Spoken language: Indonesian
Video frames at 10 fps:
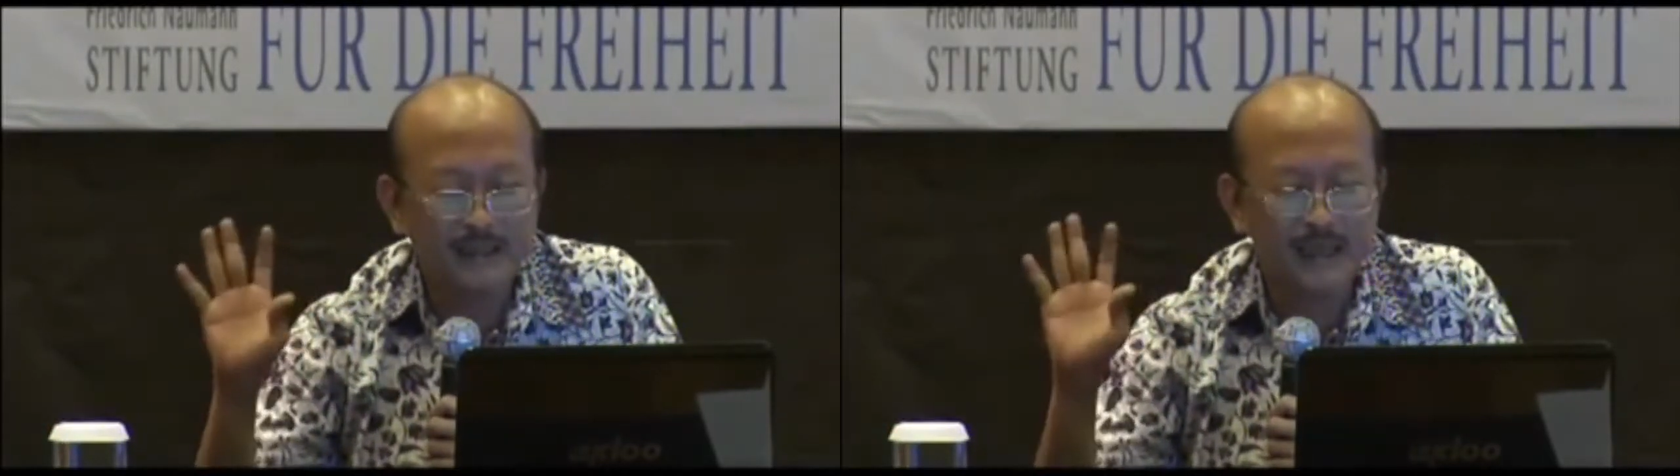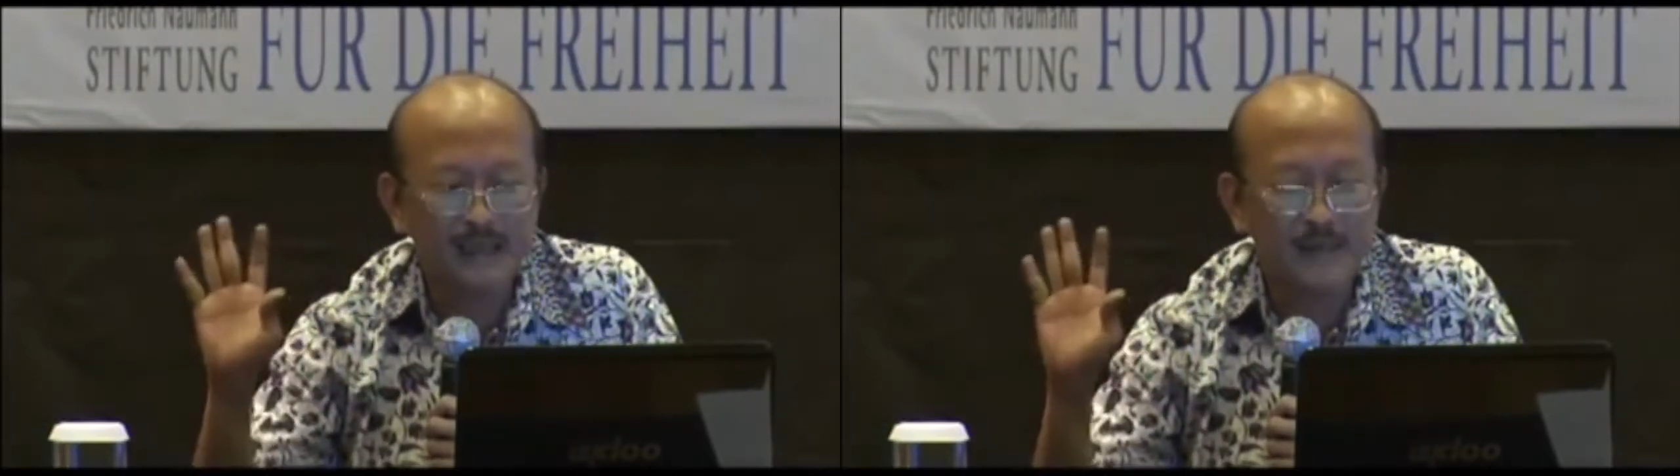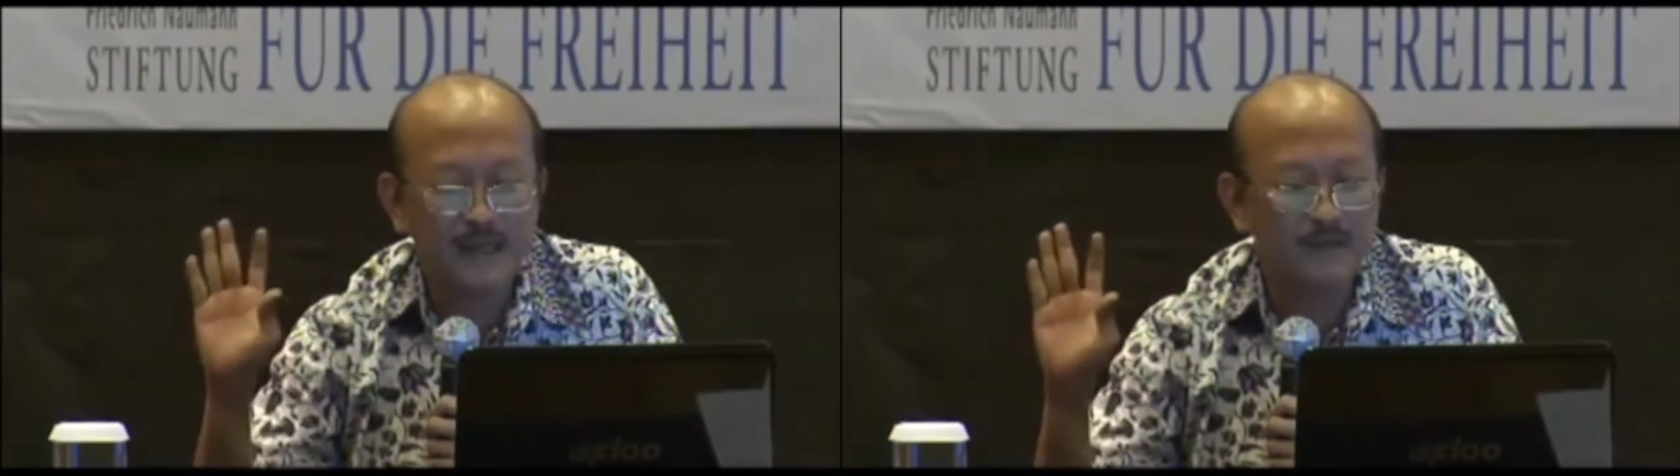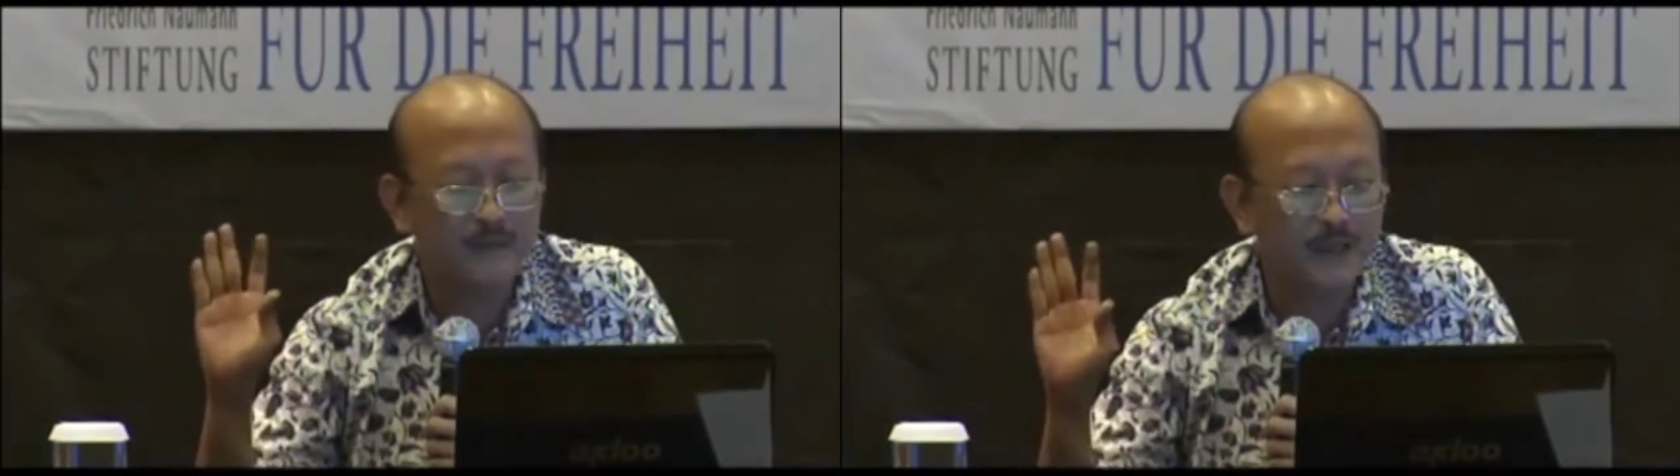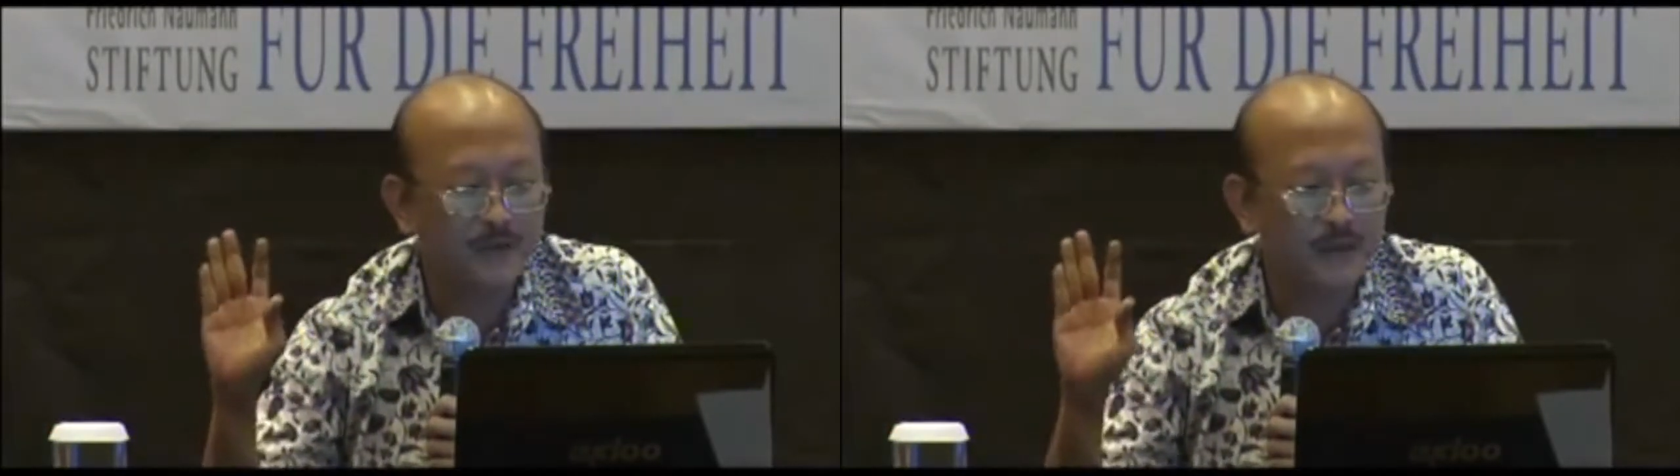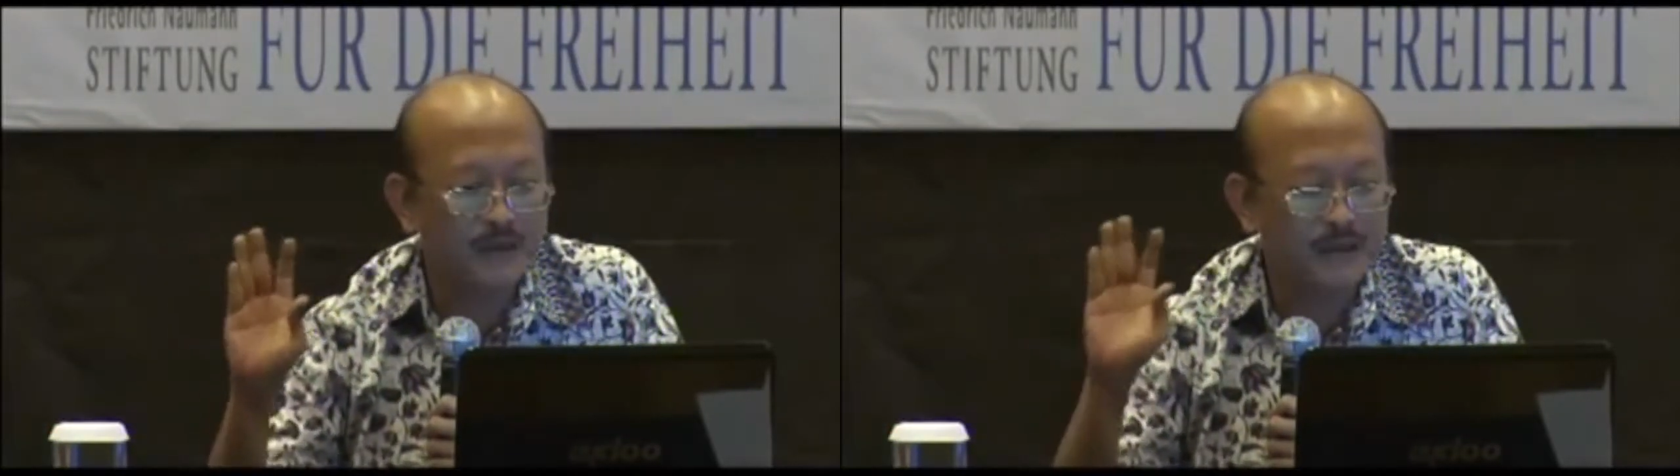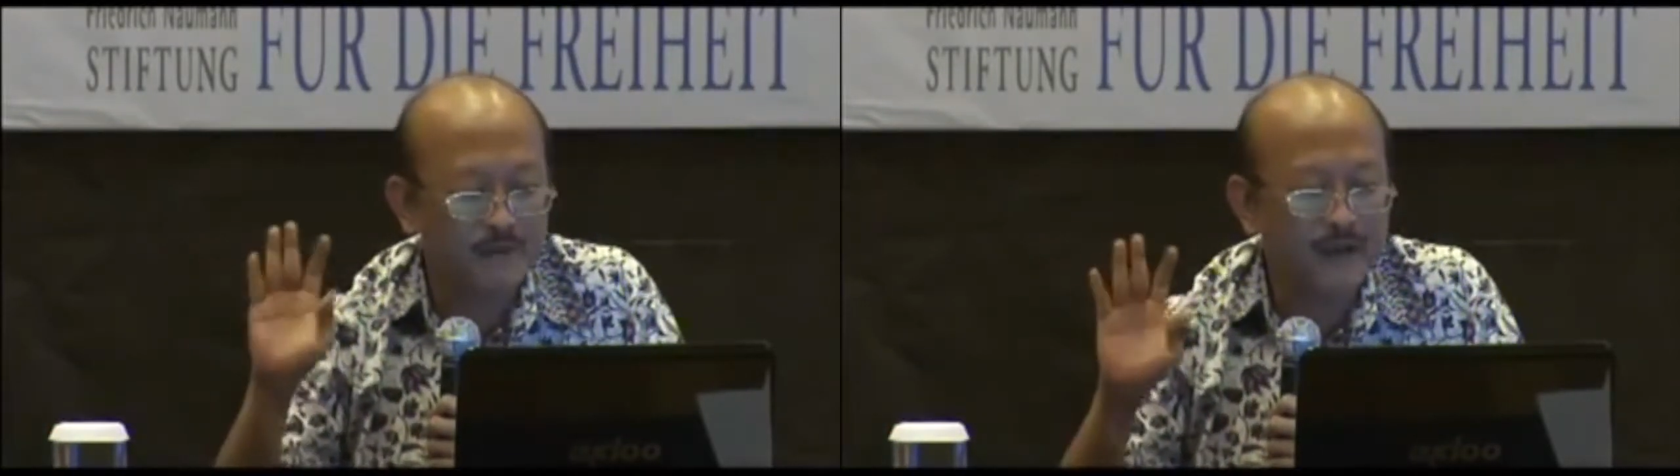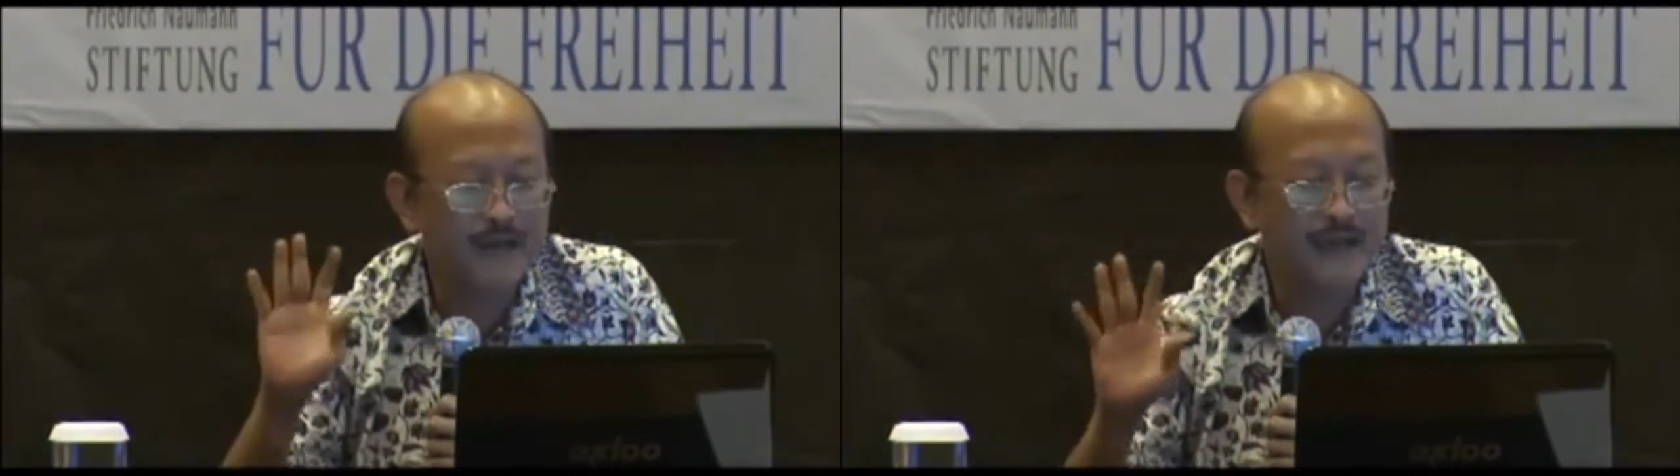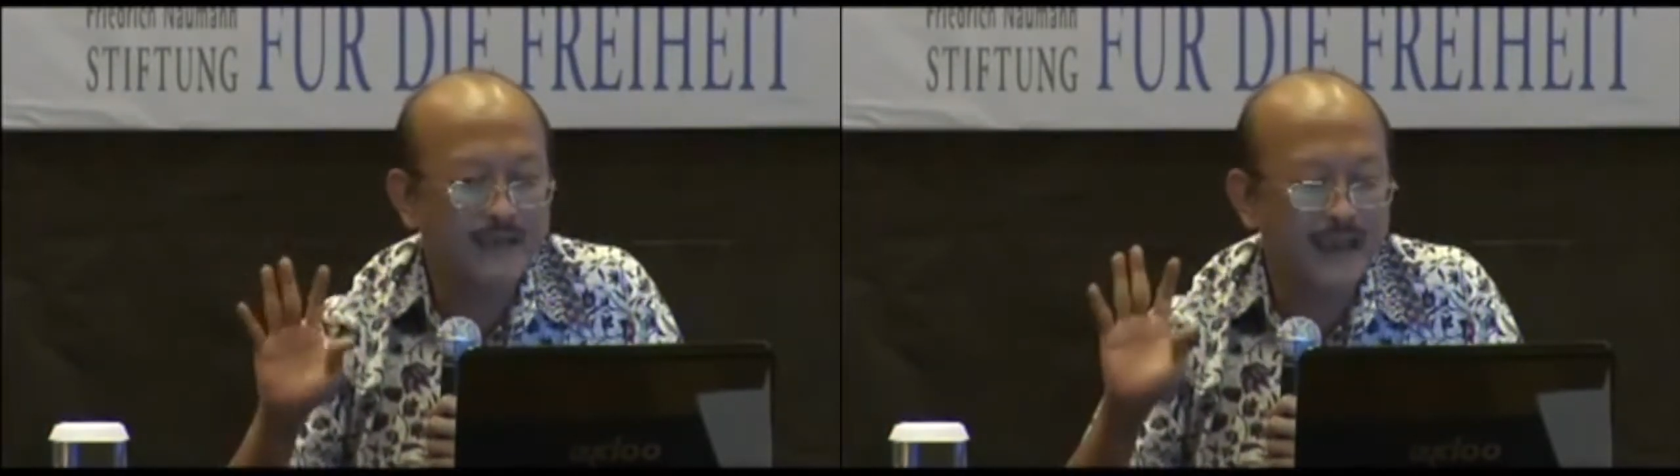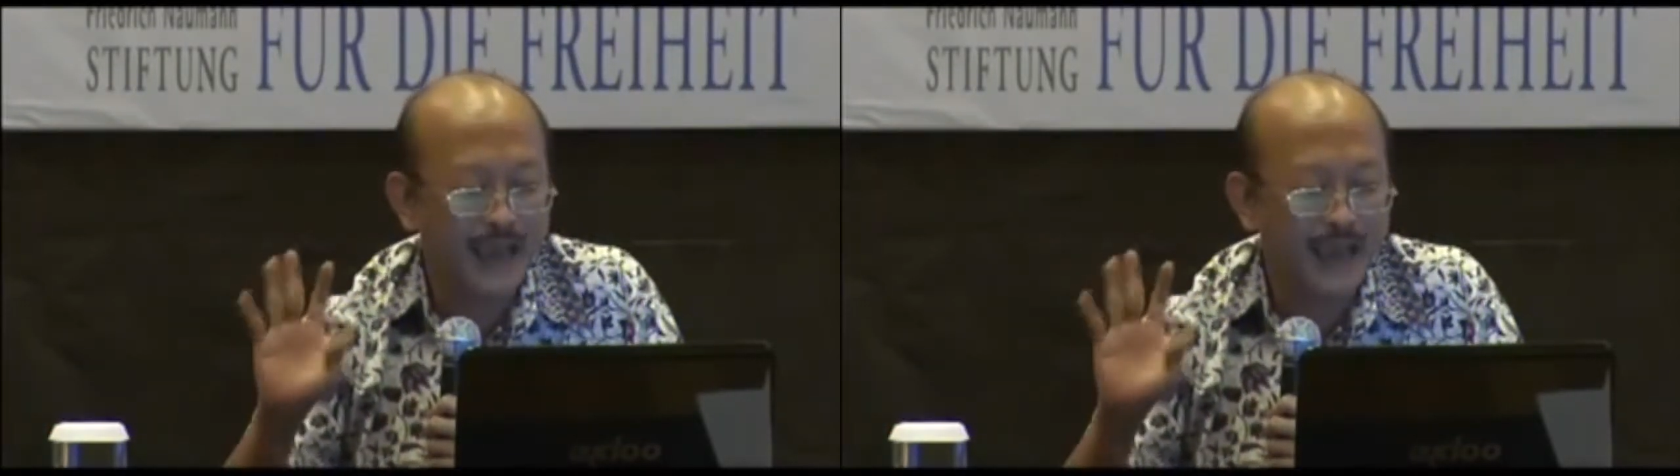transparent way to the saving rate